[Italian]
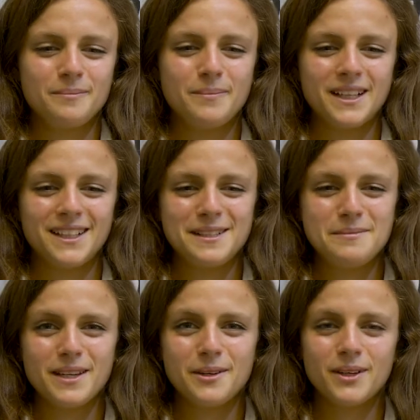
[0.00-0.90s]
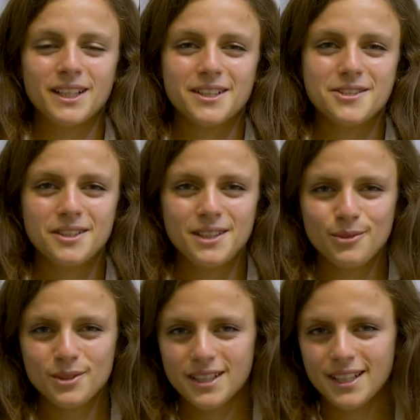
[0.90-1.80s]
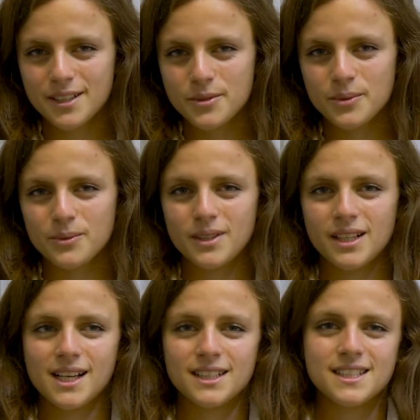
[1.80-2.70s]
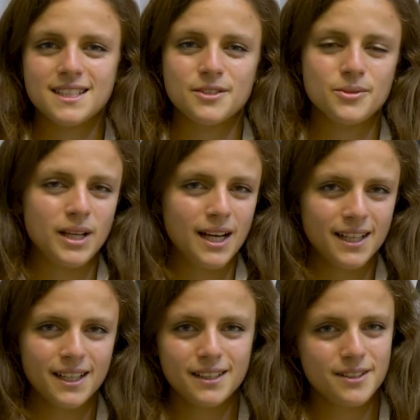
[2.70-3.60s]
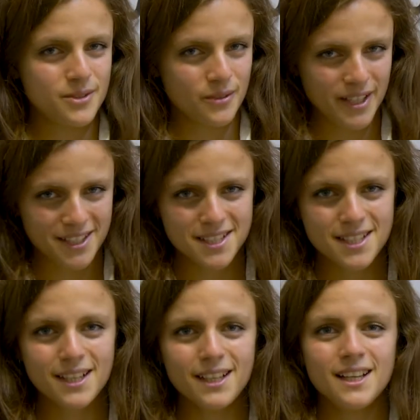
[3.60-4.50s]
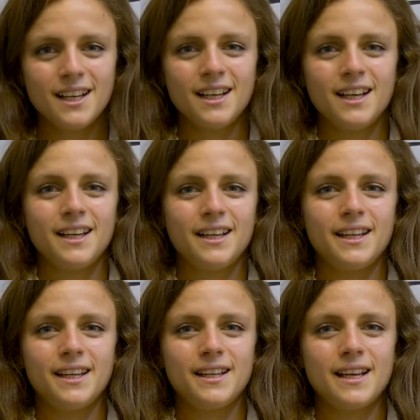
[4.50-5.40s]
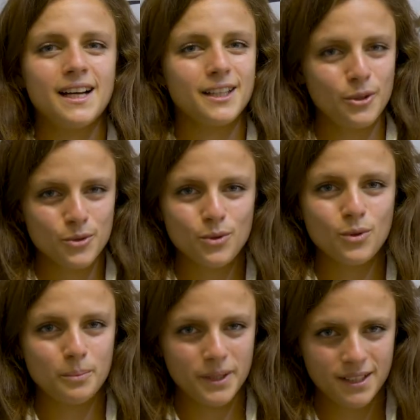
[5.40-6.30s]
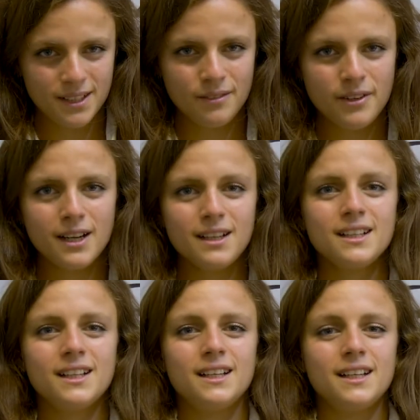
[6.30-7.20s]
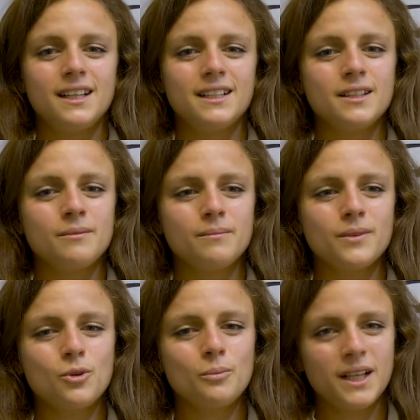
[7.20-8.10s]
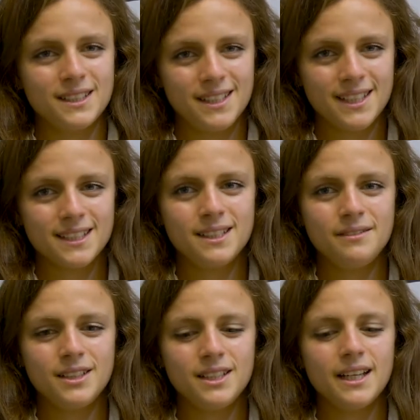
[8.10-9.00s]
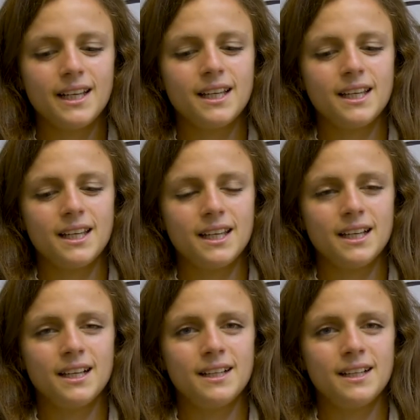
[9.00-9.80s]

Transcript: parlare di me in qualche aggettivo direi che sono una ragazza solare ed estroversa eh, anch'io sono competitiva, mm, come lati negativi direi che eh,